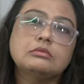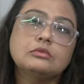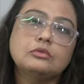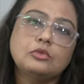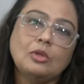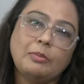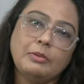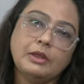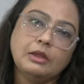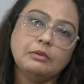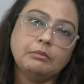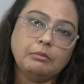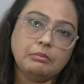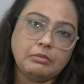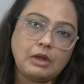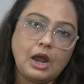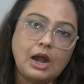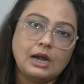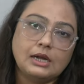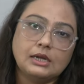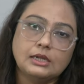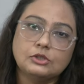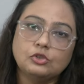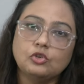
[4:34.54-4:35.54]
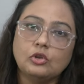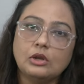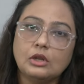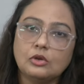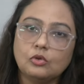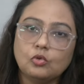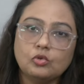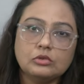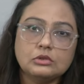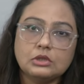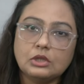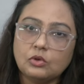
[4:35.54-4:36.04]
তবে হাঁটা চলা
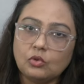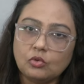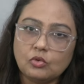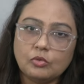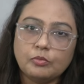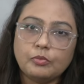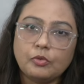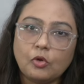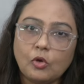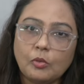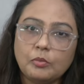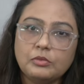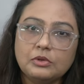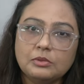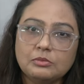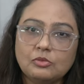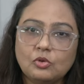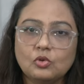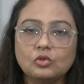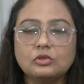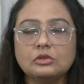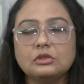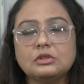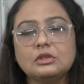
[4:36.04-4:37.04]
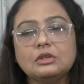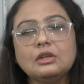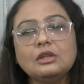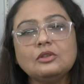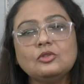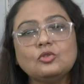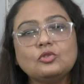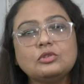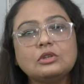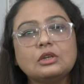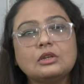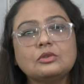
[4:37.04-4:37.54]
করতে কোনো প্রবলেম হচ্ছে না
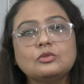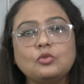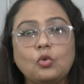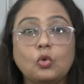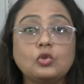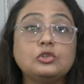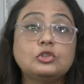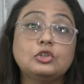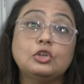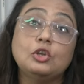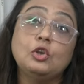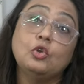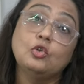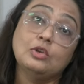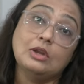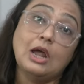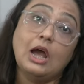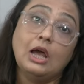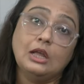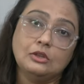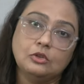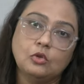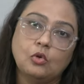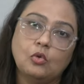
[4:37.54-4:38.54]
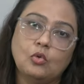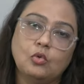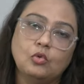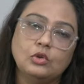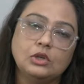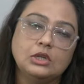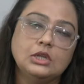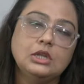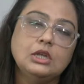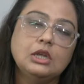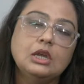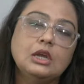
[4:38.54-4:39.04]
তো সে হচ্ছিল না
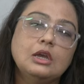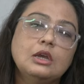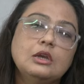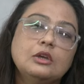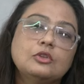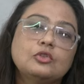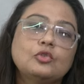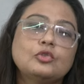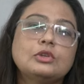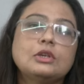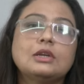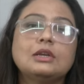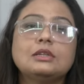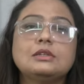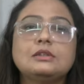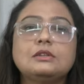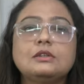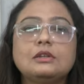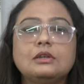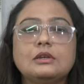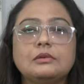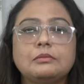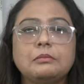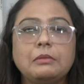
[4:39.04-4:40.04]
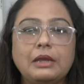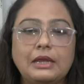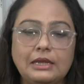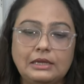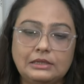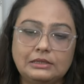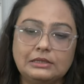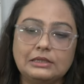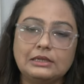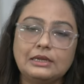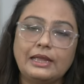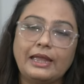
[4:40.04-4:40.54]
তখনই তো সেক্ষেত্রে এই
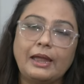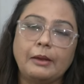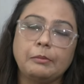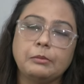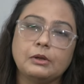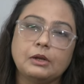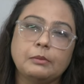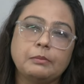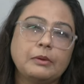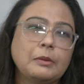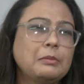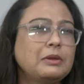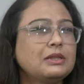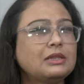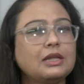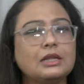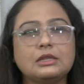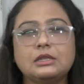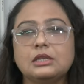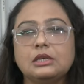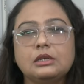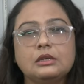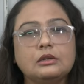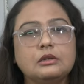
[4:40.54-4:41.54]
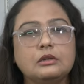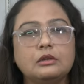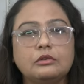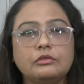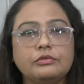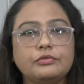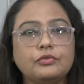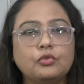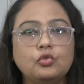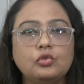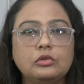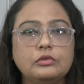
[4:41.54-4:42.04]
যে গ্যাপটা পাবে তাতে
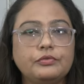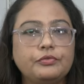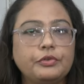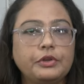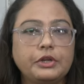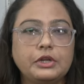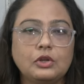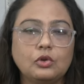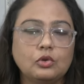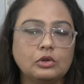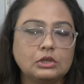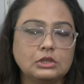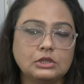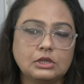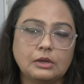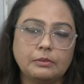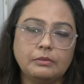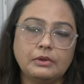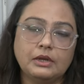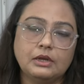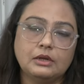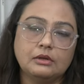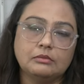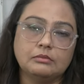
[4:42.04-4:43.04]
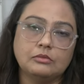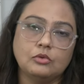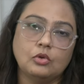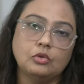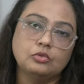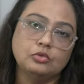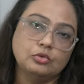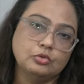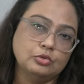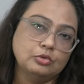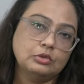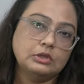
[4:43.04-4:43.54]
ফুল ফিট হয়ে যাবে
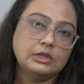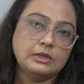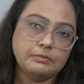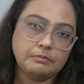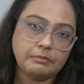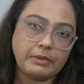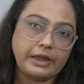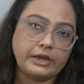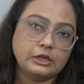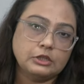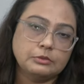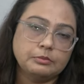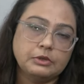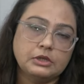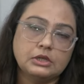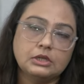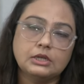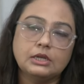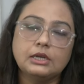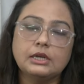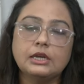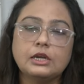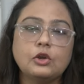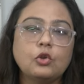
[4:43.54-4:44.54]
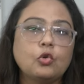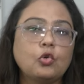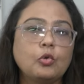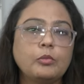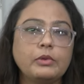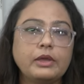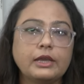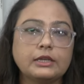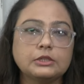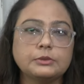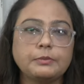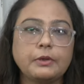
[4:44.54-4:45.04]
অন্তত টিম ম্যানেজমেন্টের
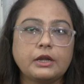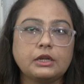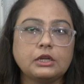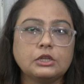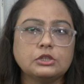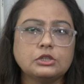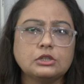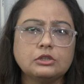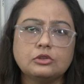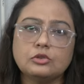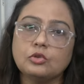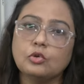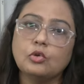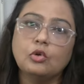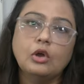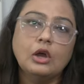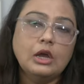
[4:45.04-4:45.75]
এরকমই এক্সপেকটেশন তো